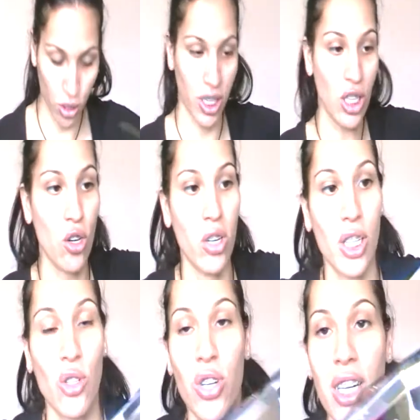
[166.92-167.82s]
eh, los
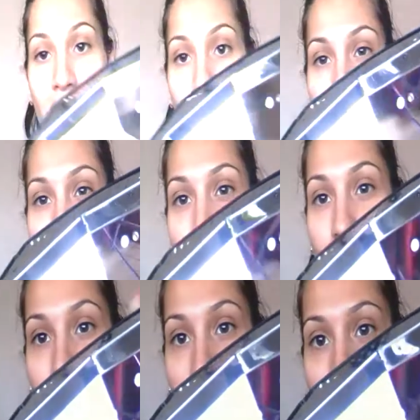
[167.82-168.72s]
sensores son
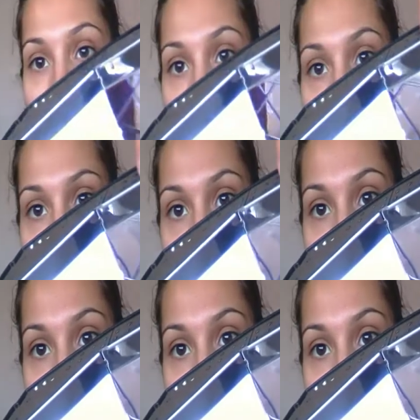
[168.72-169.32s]
estos, estas